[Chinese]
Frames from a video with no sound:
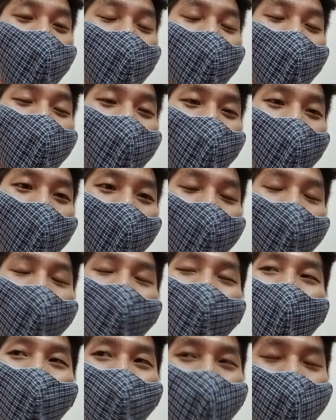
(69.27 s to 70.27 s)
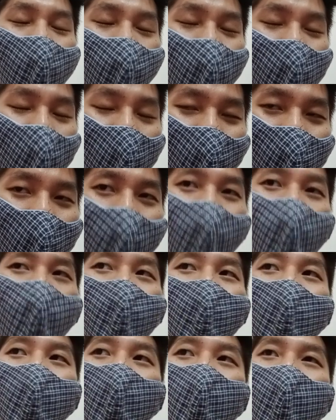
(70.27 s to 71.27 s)
涨价咯，还是有这样的担
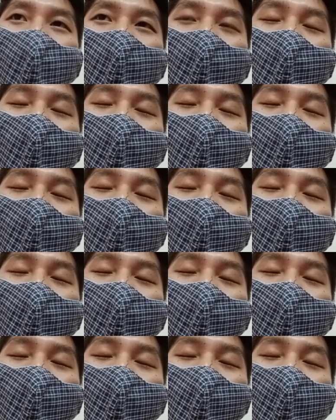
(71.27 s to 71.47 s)
忧啦。